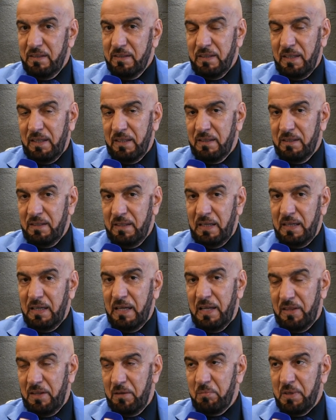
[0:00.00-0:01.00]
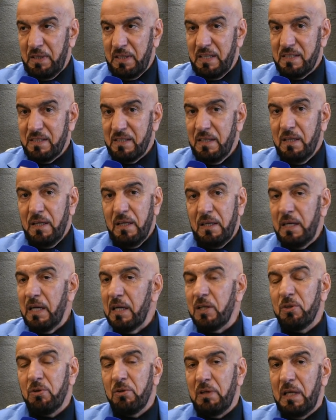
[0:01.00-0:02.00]
يعني على هذا المركز
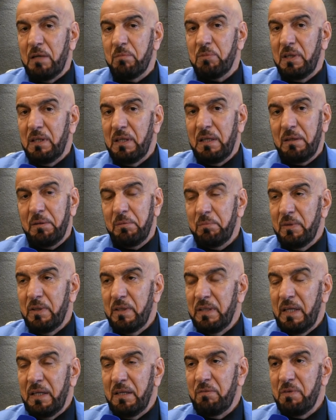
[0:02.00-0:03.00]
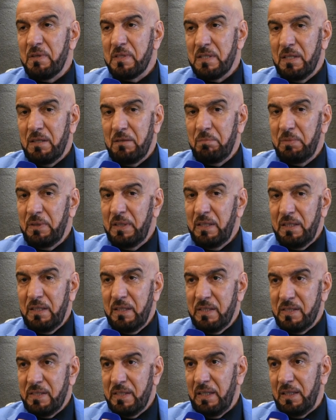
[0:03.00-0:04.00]
لكنه الحمد لله يعني فزنا
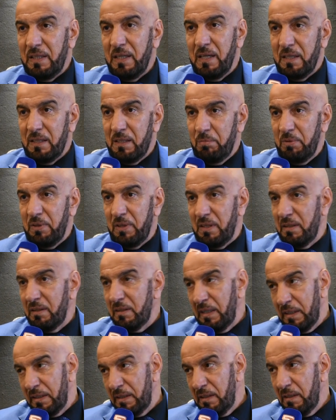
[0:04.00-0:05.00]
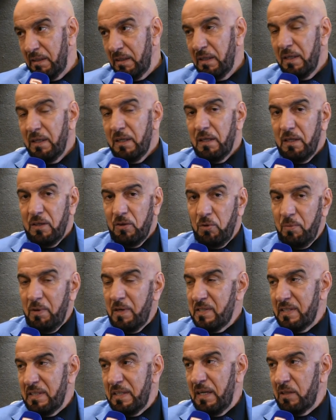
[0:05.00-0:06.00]
باستحقاق كبير يعني
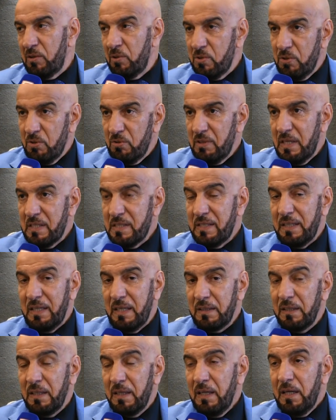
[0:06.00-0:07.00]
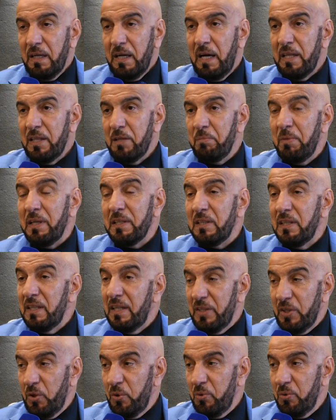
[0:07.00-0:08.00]
خماسيات وسداسيات هذا ما يدل
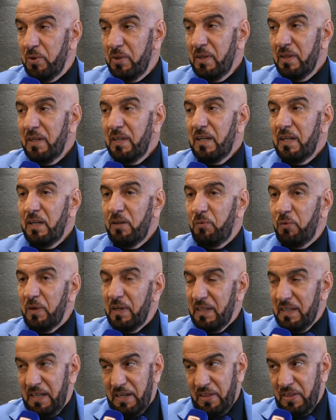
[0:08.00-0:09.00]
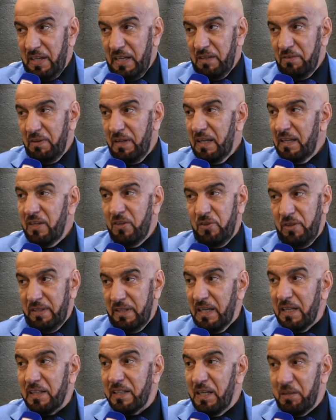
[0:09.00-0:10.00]
انه الفرق كانت ضعيفه لكن
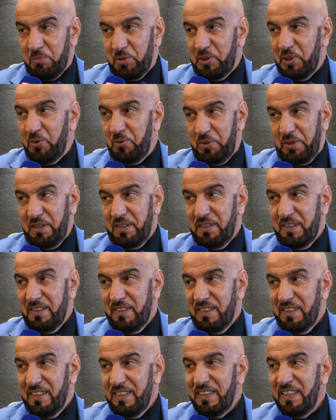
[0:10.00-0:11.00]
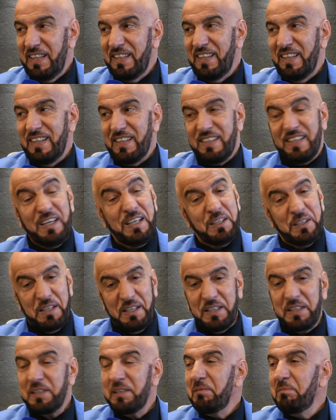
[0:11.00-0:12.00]
العراق كان متطور العراق يعني مطور. كان
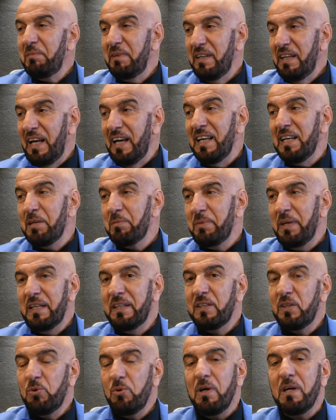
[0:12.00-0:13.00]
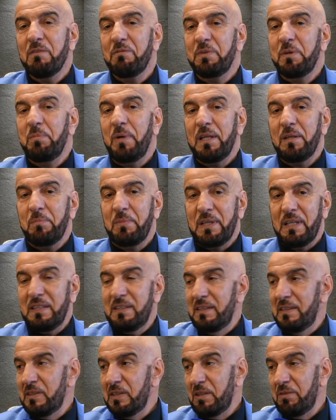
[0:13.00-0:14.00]
العالم يعني تتوهم في بعض
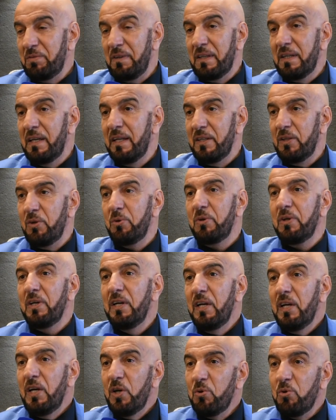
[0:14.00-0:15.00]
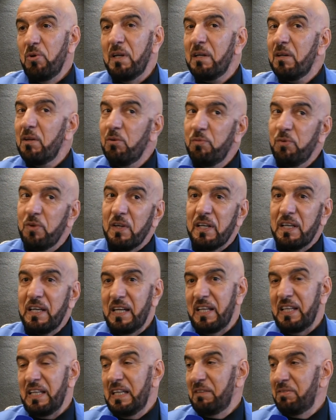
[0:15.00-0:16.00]
المرات من جرفان انه يقول لك الفرق
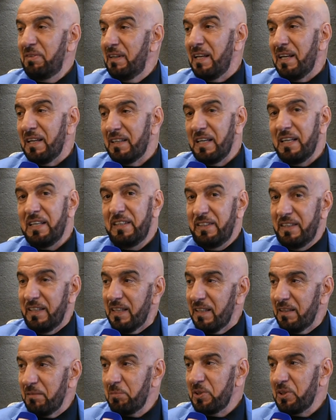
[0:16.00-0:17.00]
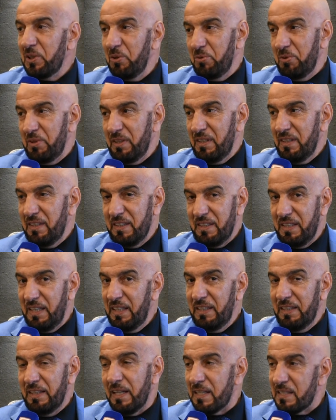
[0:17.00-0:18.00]
كانت ضعيفه لا كان العراق متطور
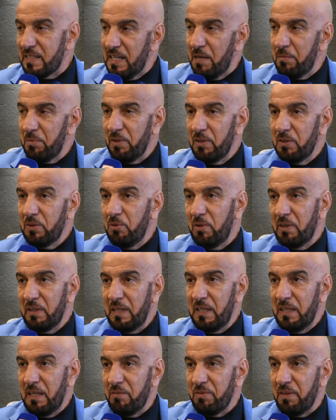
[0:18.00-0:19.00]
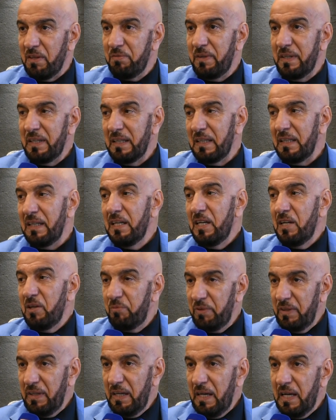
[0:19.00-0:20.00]
كان العراق سابق الدول كان افضل فريق
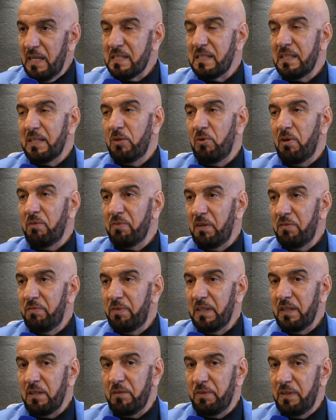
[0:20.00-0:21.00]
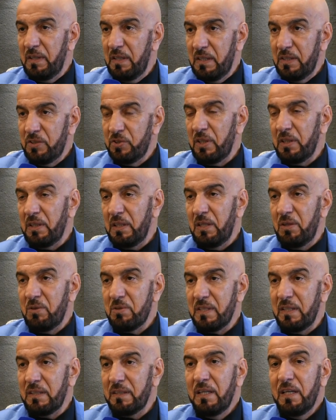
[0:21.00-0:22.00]
في اسيا وافضل فريق في الشرق
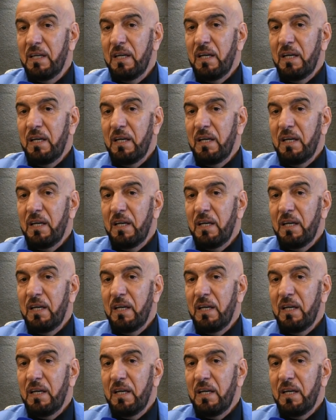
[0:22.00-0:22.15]
الاوسط